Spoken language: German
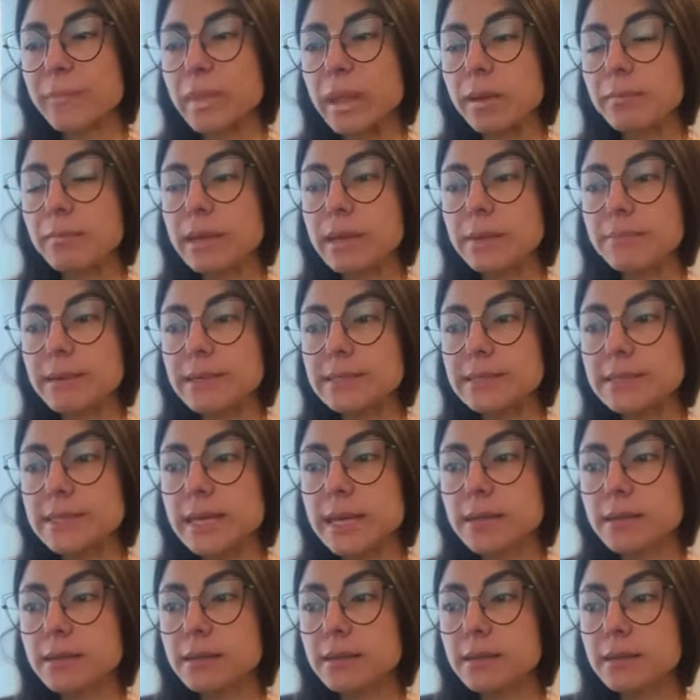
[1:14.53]
meine
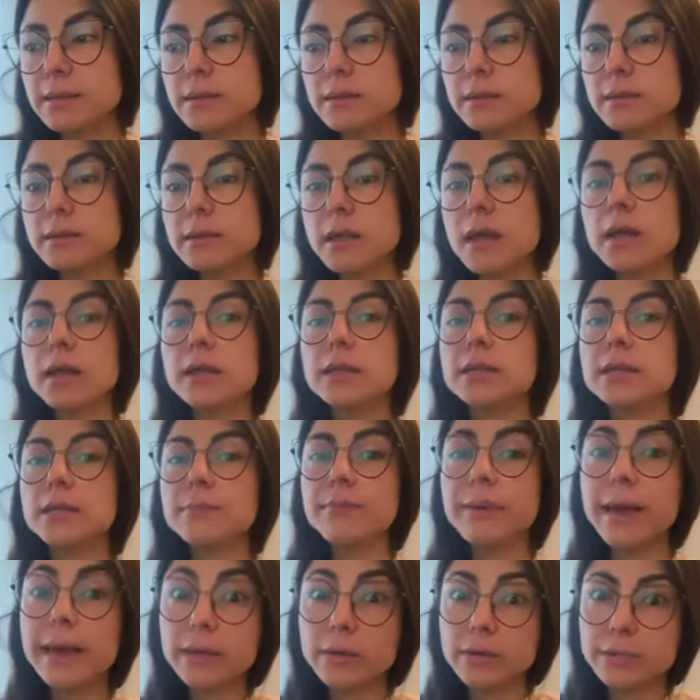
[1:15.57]
Patienten die
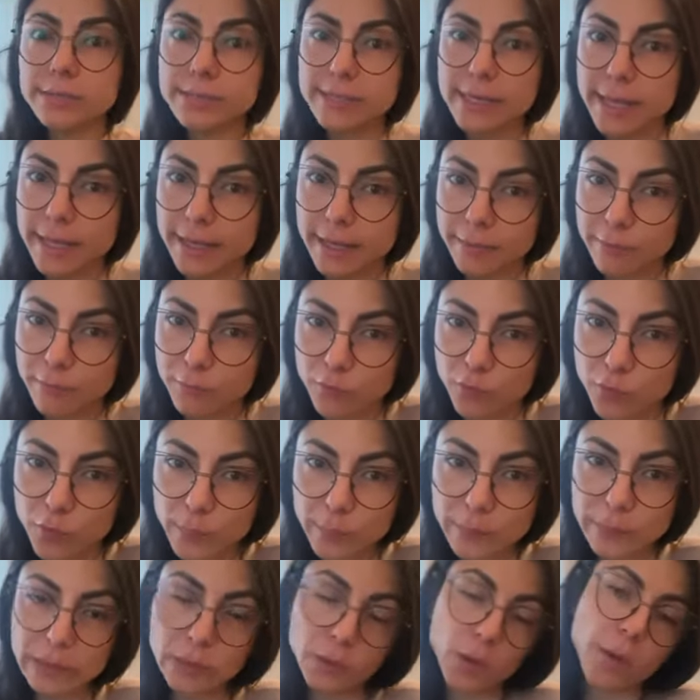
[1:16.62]
BioNTech-Impfung
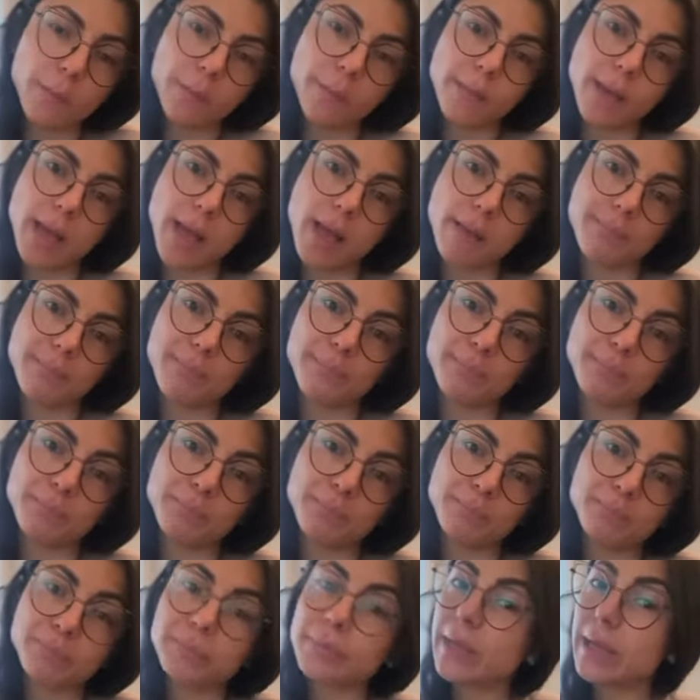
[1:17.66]
bekommen haben.
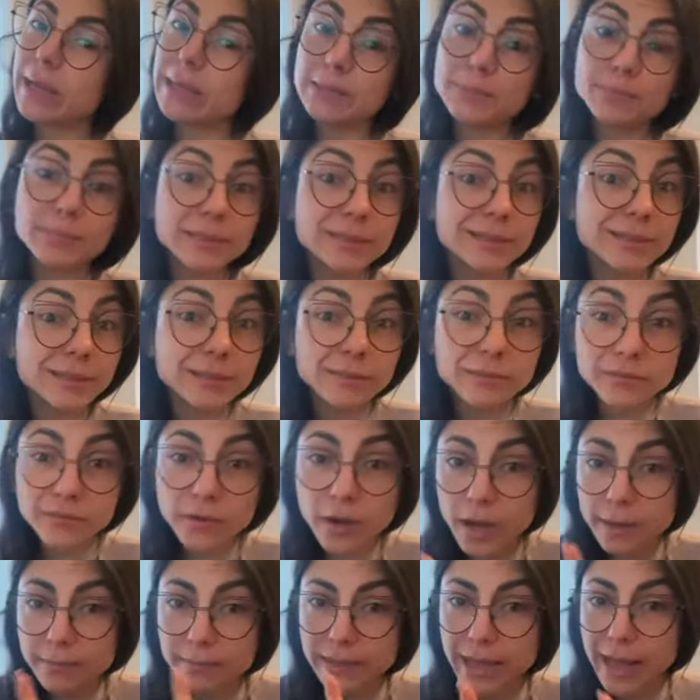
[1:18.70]
Ich bin
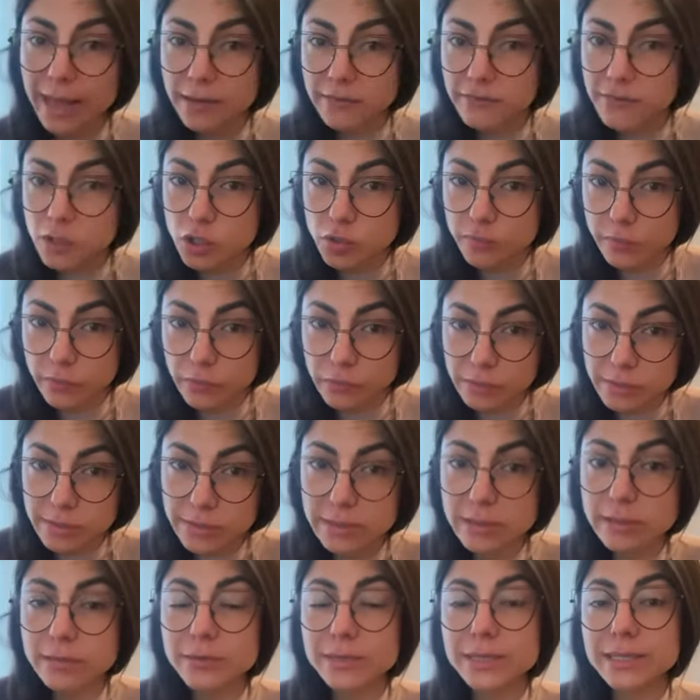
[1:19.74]
vorab keine
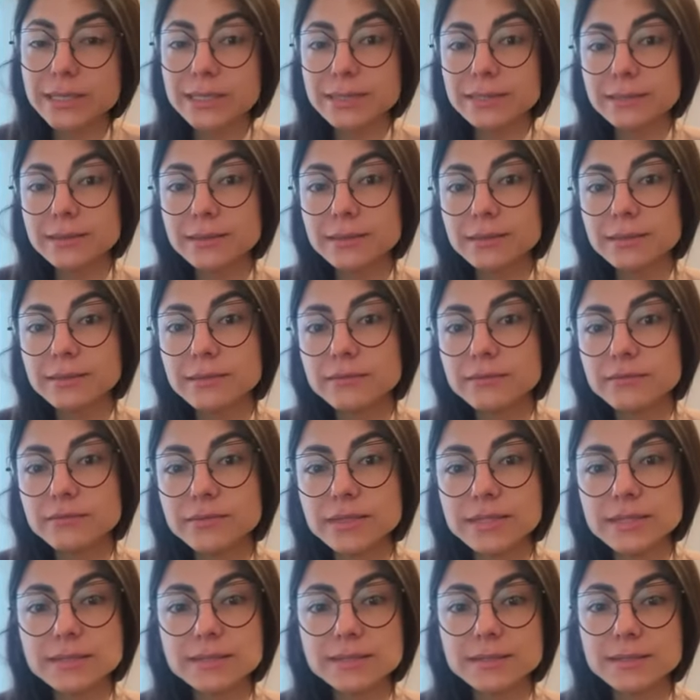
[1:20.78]
Verschwörungstheoretikerin,
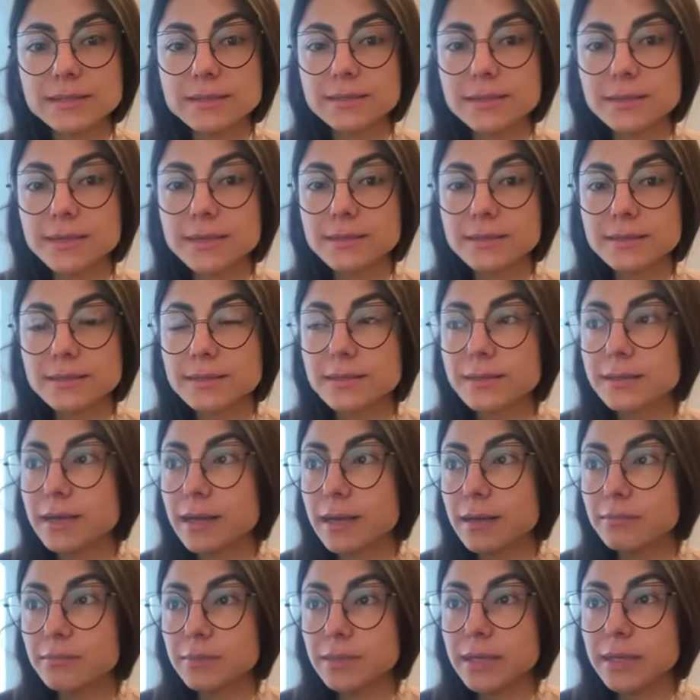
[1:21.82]
was diese ganzen Dinge
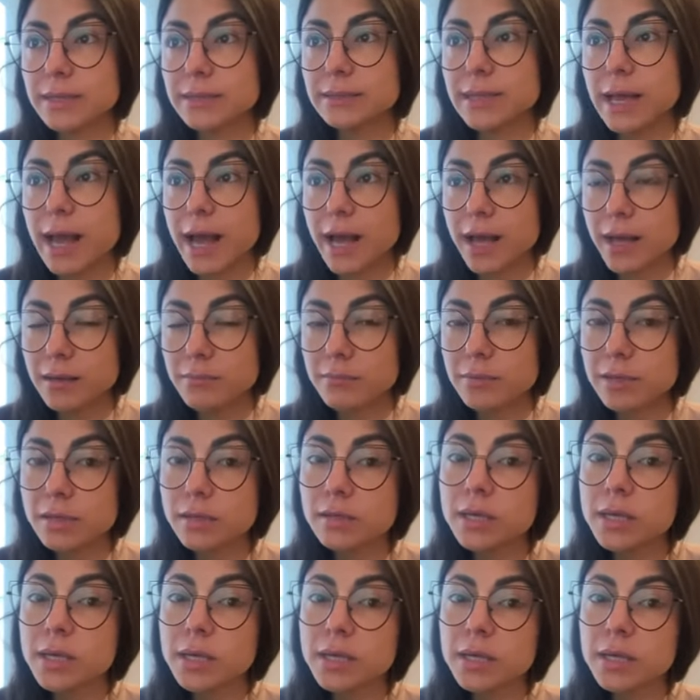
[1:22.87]
anbelangt, aber